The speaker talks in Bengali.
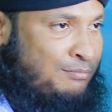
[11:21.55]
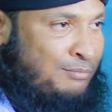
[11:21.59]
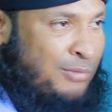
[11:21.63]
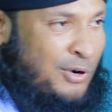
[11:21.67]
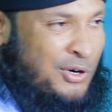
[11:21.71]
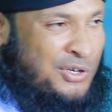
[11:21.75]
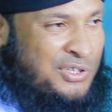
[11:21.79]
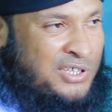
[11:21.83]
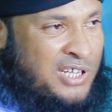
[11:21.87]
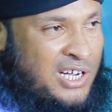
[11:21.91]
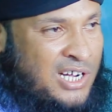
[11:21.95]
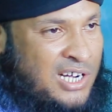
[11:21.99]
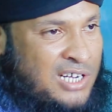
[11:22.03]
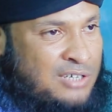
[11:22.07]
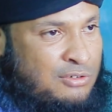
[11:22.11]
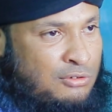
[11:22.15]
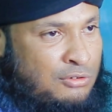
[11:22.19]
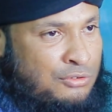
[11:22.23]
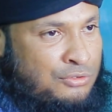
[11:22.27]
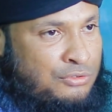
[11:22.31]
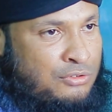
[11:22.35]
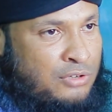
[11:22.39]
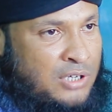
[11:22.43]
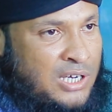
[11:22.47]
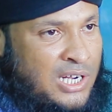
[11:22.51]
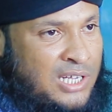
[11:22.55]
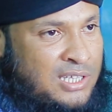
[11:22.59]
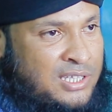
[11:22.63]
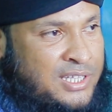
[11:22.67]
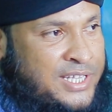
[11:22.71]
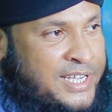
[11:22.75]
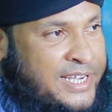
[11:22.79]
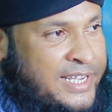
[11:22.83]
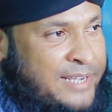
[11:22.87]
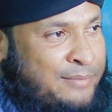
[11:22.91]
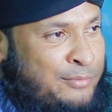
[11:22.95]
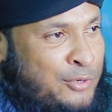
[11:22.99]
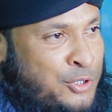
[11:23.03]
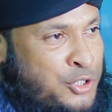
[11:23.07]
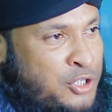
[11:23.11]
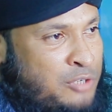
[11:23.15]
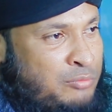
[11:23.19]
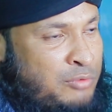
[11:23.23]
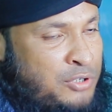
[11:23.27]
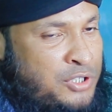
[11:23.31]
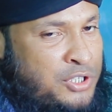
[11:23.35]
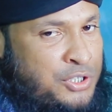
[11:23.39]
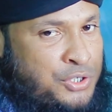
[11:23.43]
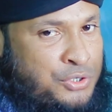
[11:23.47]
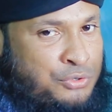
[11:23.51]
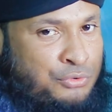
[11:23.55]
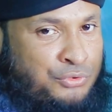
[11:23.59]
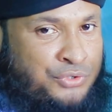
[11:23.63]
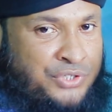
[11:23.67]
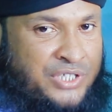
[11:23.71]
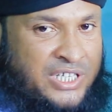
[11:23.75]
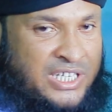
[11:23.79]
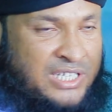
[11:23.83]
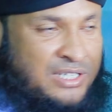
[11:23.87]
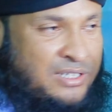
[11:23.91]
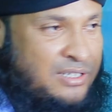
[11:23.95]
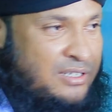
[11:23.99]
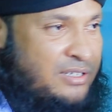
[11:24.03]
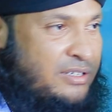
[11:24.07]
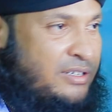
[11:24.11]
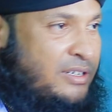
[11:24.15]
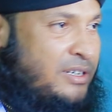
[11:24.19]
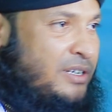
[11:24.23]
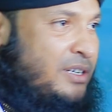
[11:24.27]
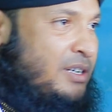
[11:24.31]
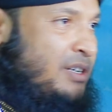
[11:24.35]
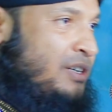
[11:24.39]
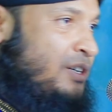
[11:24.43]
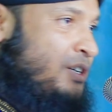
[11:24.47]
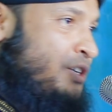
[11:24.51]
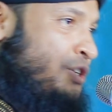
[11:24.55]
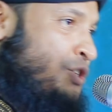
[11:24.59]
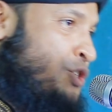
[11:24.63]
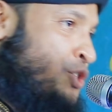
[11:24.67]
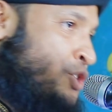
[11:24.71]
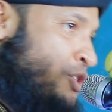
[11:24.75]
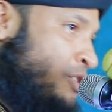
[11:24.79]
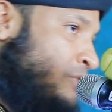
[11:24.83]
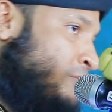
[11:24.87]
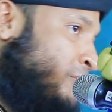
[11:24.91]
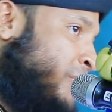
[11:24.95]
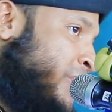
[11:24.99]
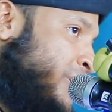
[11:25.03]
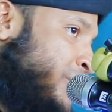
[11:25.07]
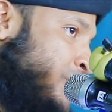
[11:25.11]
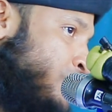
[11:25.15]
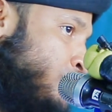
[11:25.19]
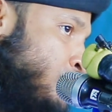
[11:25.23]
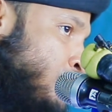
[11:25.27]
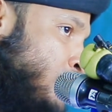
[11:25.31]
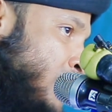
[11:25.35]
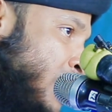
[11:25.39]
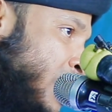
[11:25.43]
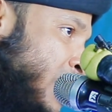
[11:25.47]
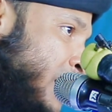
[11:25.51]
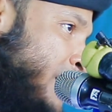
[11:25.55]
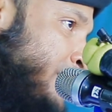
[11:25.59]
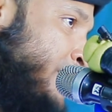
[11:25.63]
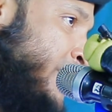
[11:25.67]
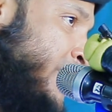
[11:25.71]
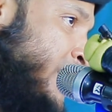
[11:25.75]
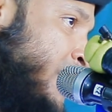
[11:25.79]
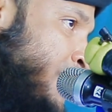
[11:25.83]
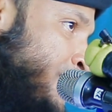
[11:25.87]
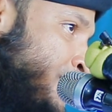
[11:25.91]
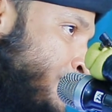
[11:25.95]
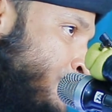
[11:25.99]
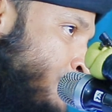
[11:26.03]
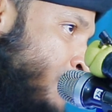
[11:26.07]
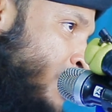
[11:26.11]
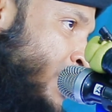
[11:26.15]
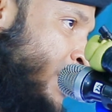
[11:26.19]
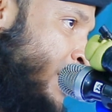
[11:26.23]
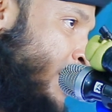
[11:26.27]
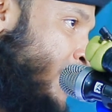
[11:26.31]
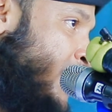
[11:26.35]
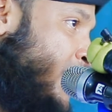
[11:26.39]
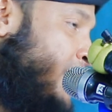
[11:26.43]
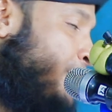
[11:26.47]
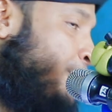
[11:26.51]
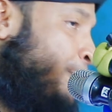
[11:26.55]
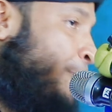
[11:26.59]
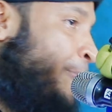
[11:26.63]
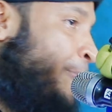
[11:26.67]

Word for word: পর্দার অন্তরাল থেকে বসে বসে শুনছেন সম্মানিত আবেদা সোয়ালেহা